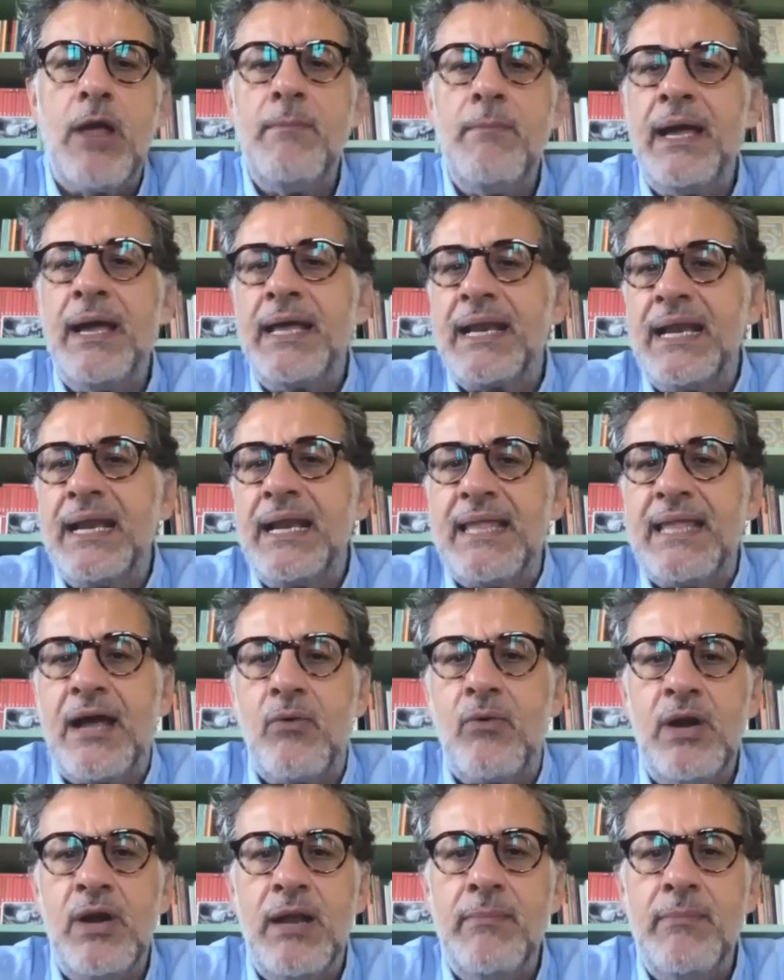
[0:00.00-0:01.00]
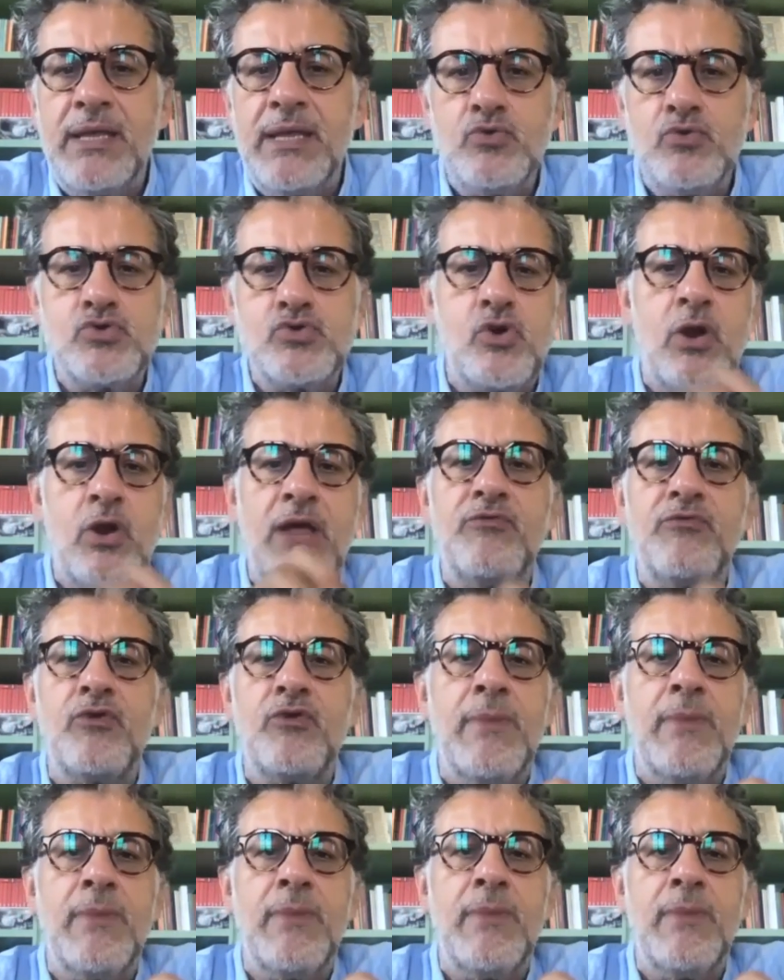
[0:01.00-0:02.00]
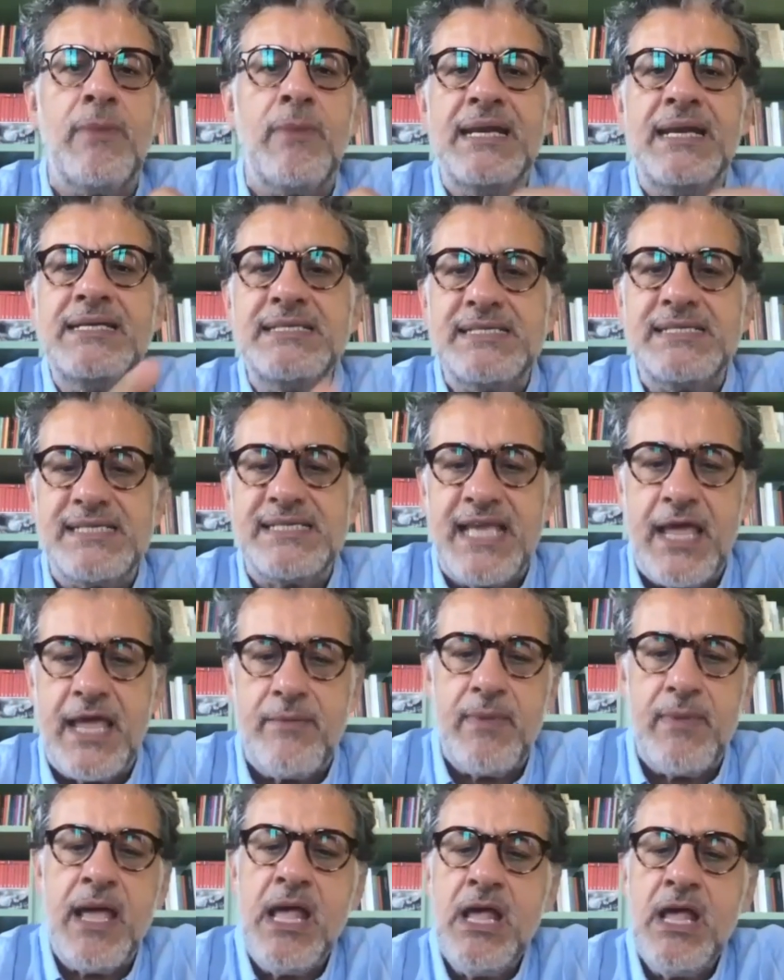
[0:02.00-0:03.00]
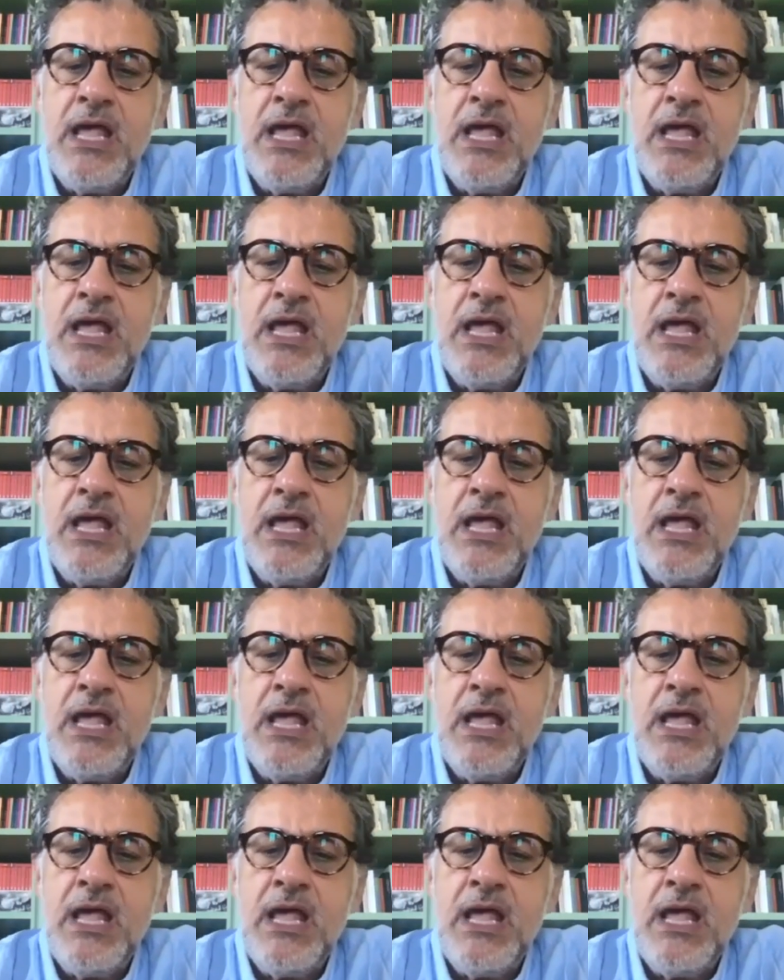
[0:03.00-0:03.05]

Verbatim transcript: ma in realtà quella maiuscola è formata dall'insieme